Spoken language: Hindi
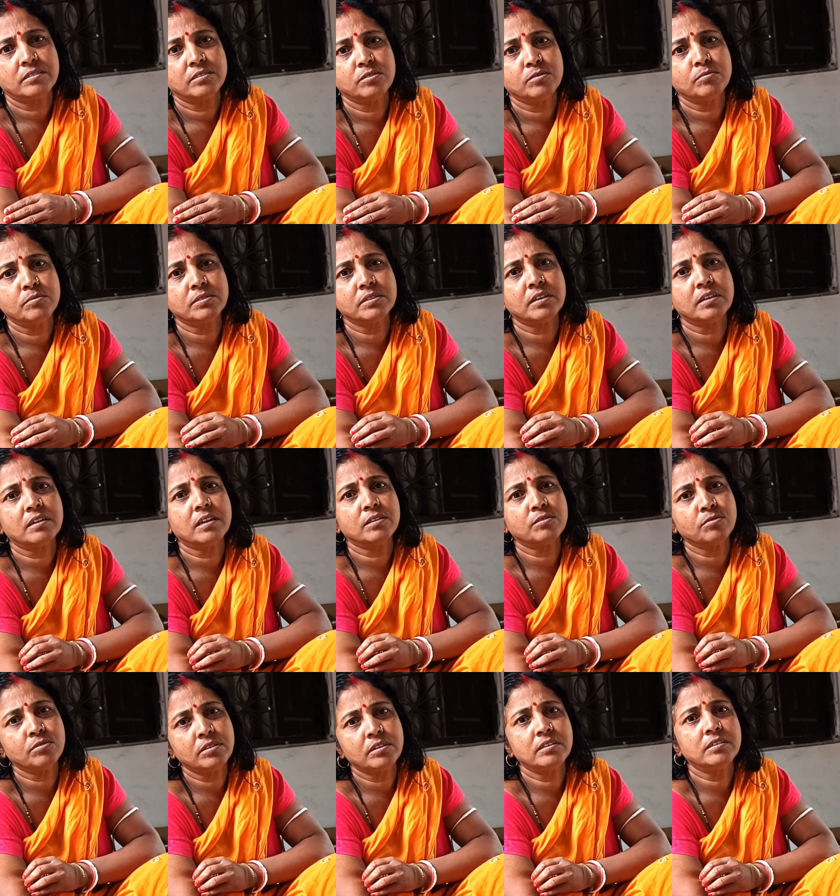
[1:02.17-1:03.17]
चौबीस घंटा
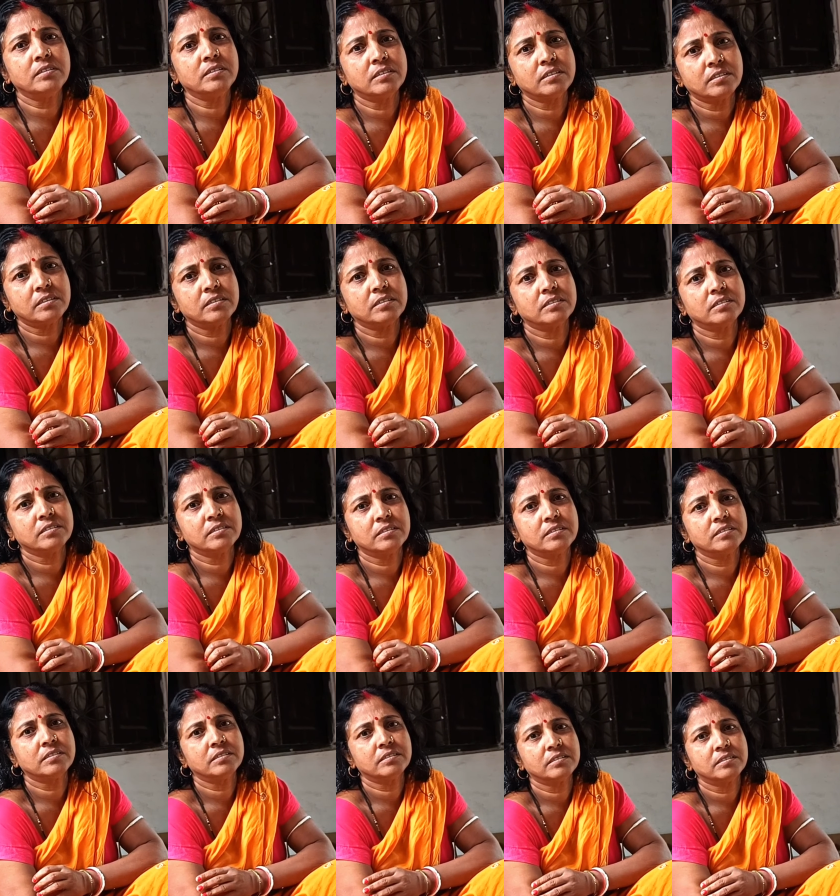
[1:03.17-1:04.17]
तो हाँ
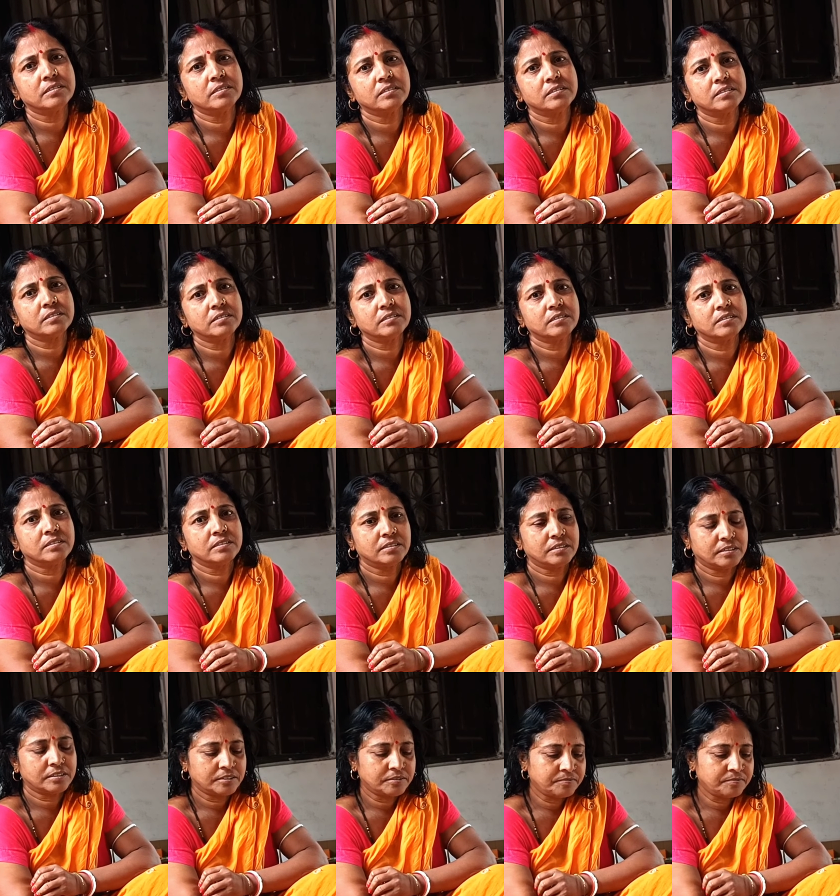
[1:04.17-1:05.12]
चौबीस घंटा हो जाएगा